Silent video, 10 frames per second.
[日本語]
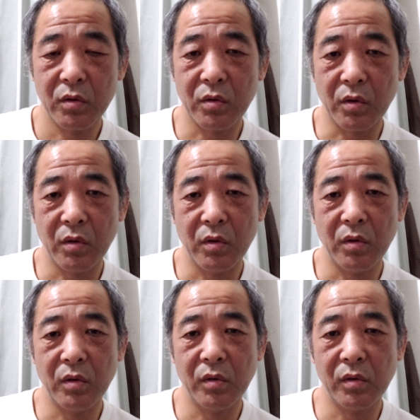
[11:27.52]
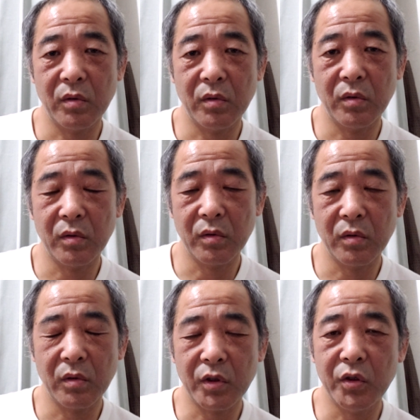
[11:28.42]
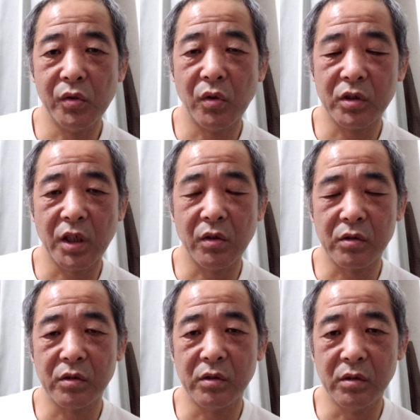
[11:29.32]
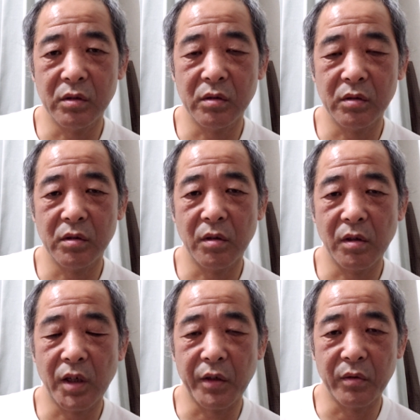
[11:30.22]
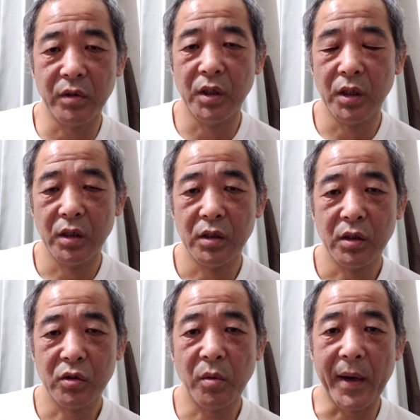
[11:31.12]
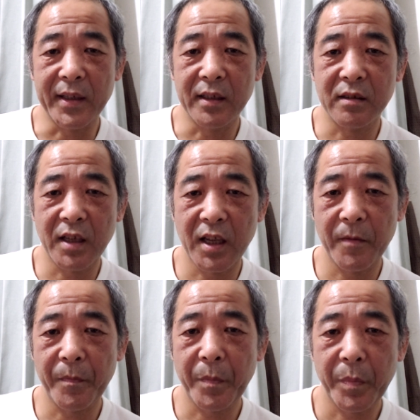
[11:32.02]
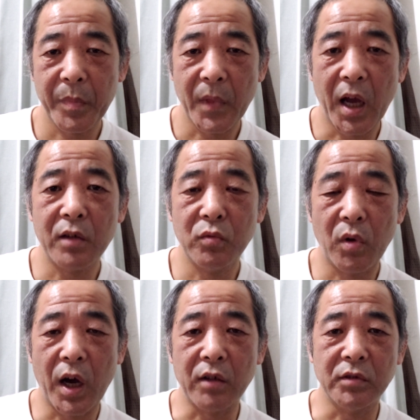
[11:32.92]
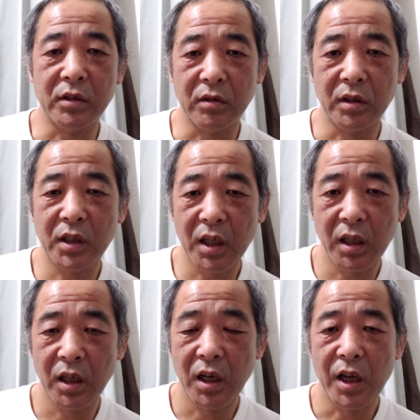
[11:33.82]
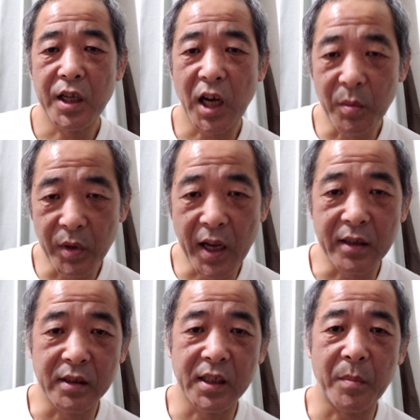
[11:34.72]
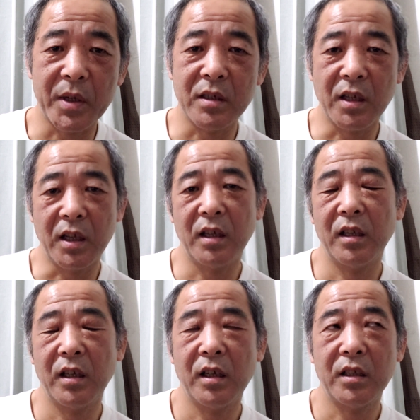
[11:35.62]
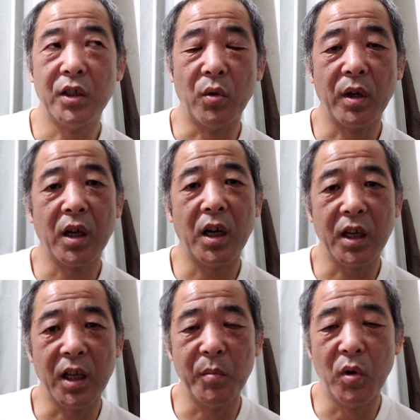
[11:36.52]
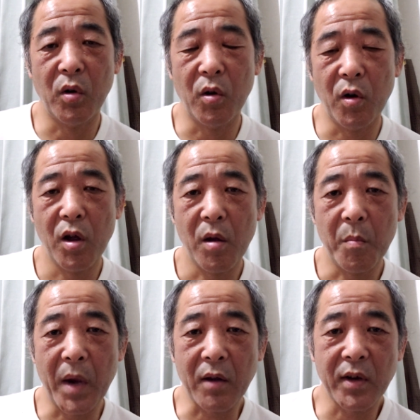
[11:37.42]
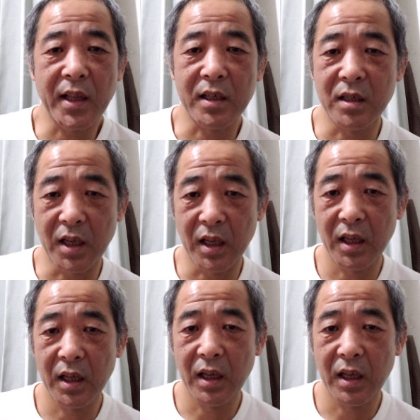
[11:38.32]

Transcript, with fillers: その、きゅうごうせんのすぐ、あの、そばでですね、あるのはあるんです。で、何もないです、やっぱしね。夜中はね、もう真っ暗だしね。